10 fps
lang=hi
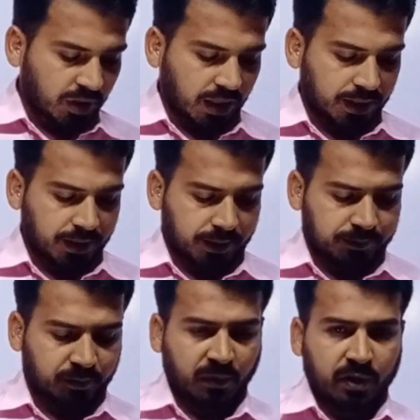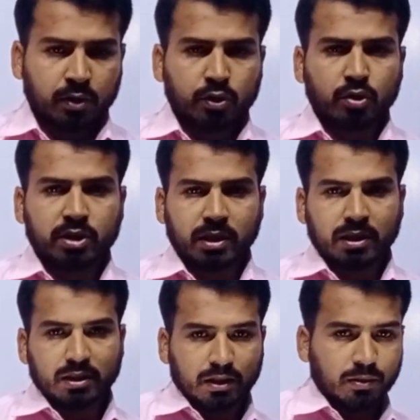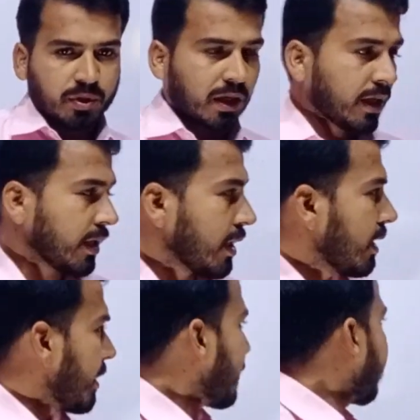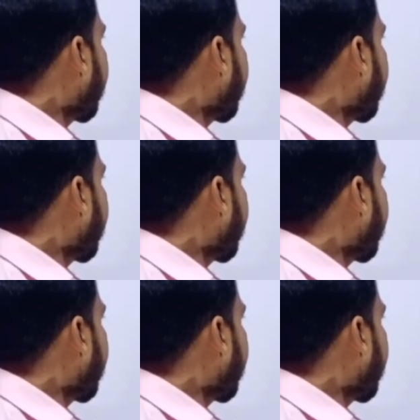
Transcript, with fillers: बनानी है तो जनरल जनरल बनाने के लिए